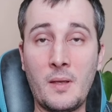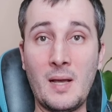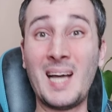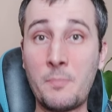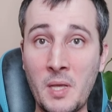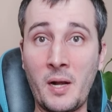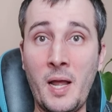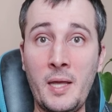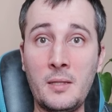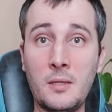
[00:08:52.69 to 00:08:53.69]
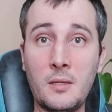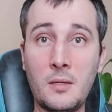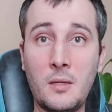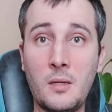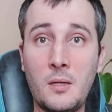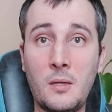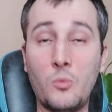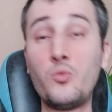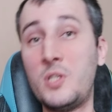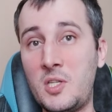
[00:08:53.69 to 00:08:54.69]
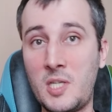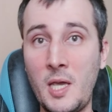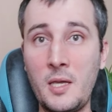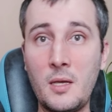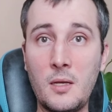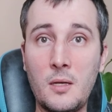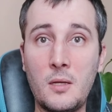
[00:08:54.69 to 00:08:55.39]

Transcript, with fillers: отбирает у детей,